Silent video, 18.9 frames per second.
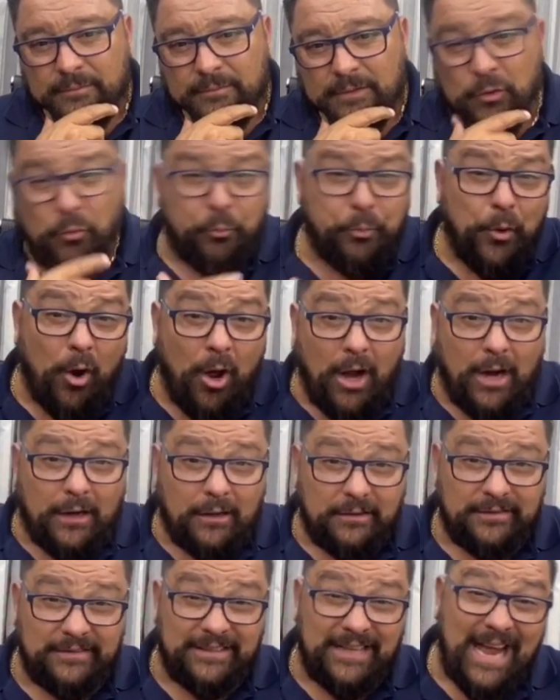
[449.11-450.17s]
E o pior,
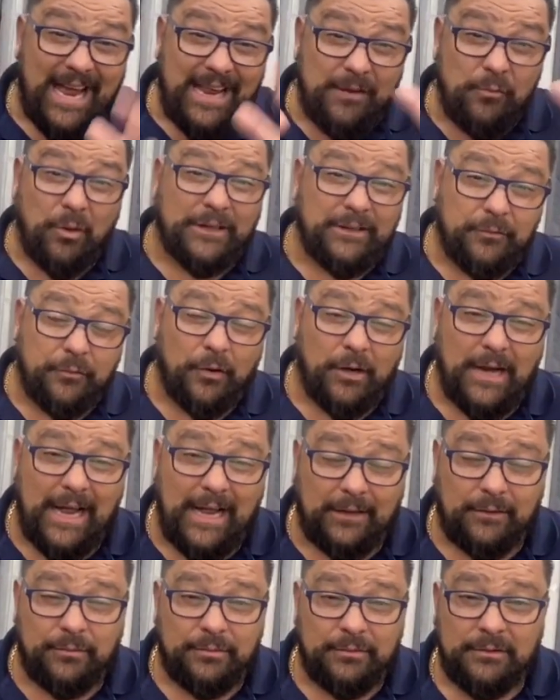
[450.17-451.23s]
sai o
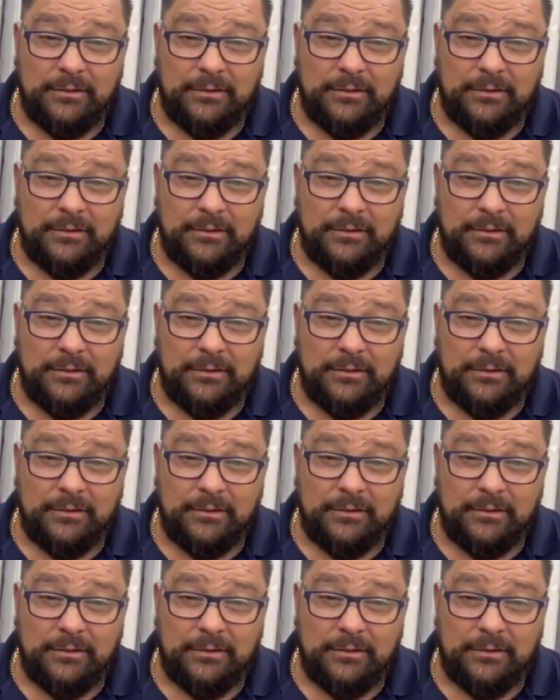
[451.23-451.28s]
advogado